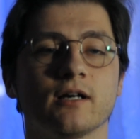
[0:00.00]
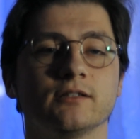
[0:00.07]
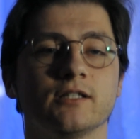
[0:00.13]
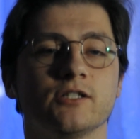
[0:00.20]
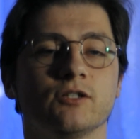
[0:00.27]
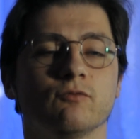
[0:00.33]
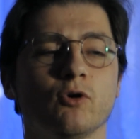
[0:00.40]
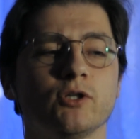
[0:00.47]

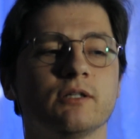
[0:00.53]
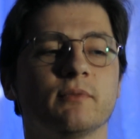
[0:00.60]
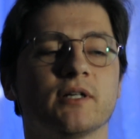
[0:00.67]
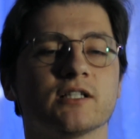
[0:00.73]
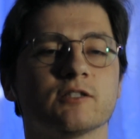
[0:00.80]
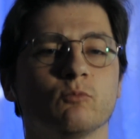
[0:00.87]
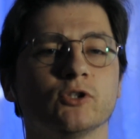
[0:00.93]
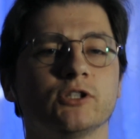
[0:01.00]
когда сегодня
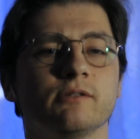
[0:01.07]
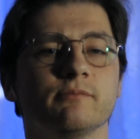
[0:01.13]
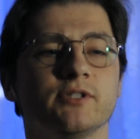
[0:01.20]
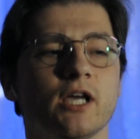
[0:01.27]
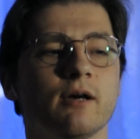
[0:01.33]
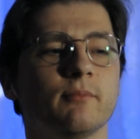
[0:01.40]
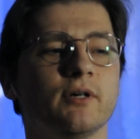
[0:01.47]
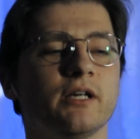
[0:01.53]
мы рассмотрим
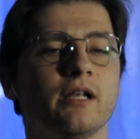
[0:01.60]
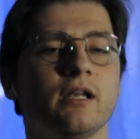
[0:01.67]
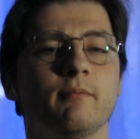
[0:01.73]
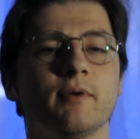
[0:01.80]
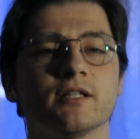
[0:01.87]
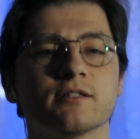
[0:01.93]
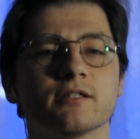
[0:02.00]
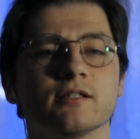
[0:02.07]
темы
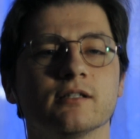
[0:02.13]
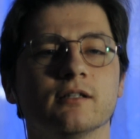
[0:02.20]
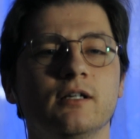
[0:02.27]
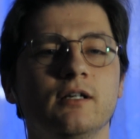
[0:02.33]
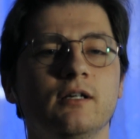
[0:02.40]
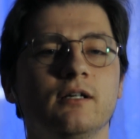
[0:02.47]
элементы,